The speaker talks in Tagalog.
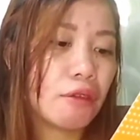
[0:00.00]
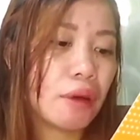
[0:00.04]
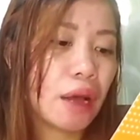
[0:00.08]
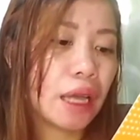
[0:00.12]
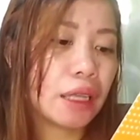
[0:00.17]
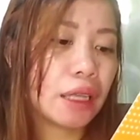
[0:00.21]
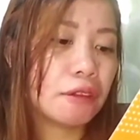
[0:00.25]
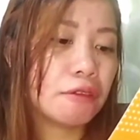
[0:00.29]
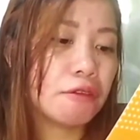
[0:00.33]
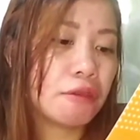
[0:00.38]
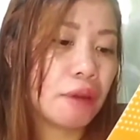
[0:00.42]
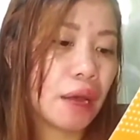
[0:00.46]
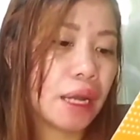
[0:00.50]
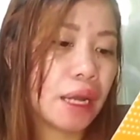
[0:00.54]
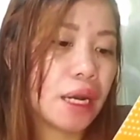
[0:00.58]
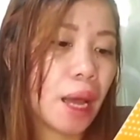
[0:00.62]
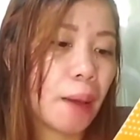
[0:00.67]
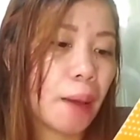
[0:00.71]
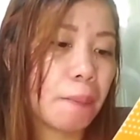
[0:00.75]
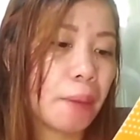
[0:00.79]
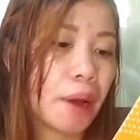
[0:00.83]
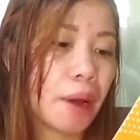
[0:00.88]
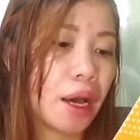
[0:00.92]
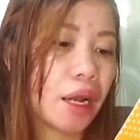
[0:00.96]
hand fan
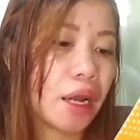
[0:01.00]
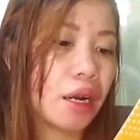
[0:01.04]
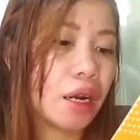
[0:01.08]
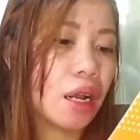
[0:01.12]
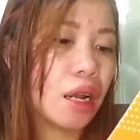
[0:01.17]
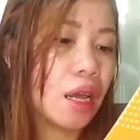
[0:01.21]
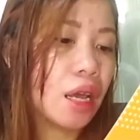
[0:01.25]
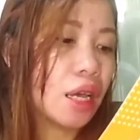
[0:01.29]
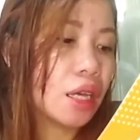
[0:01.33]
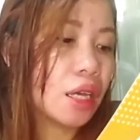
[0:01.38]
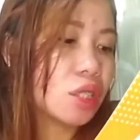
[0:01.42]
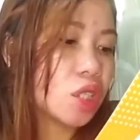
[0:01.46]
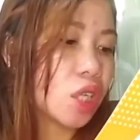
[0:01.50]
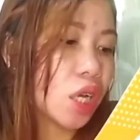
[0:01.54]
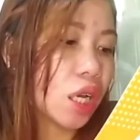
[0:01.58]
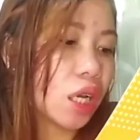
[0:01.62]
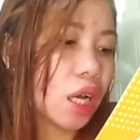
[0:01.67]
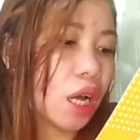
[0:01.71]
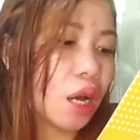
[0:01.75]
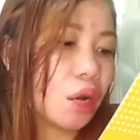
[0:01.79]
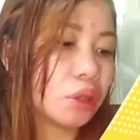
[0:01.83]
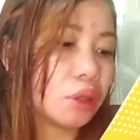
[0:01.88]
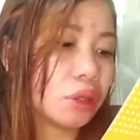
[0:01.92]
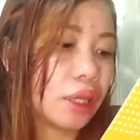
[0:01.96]
upon
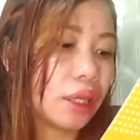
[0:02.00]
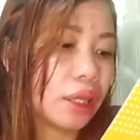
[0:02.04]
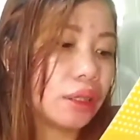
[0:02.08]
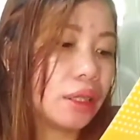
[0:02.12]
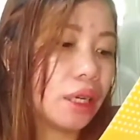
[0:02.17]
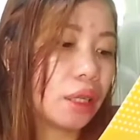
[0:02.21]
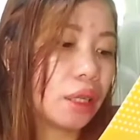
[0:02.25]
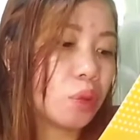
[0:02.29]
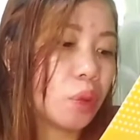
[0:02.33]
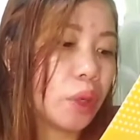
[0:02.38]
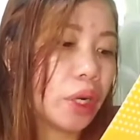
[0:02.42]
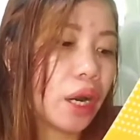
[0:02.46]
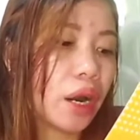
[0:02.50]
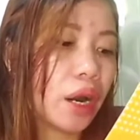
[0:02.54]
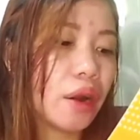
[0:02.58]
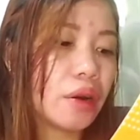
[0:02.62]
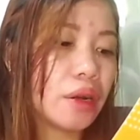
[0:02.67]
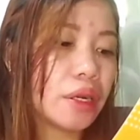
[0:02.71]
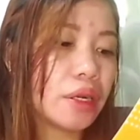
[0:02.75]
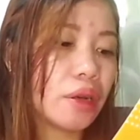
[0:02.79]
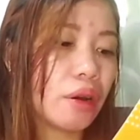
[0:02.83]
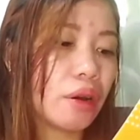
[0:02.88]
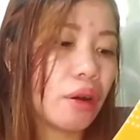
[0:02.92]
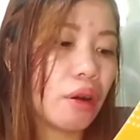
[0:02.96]
checkout and get
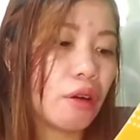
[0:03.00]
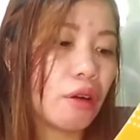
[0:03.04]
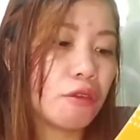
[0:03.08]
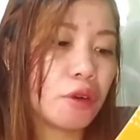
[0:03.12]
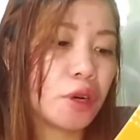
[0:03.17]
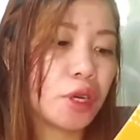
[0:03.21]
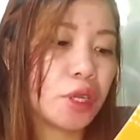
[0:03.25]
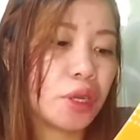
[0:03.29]
100 off